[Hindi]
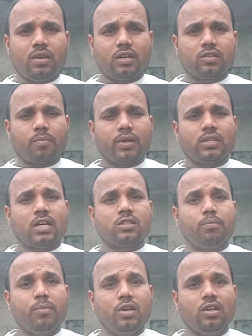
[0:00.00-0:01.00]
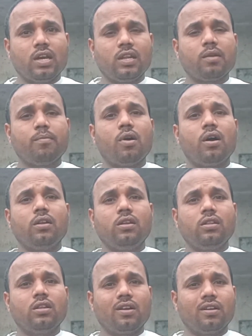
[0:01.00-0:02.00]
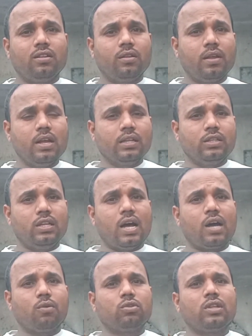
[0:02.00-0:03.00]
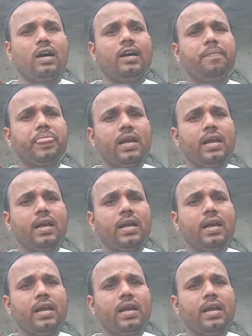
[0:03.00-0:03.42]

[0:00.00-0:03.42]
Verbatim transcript: एक सौ पचास बिड यानी कि बहरीनी दिनार होता है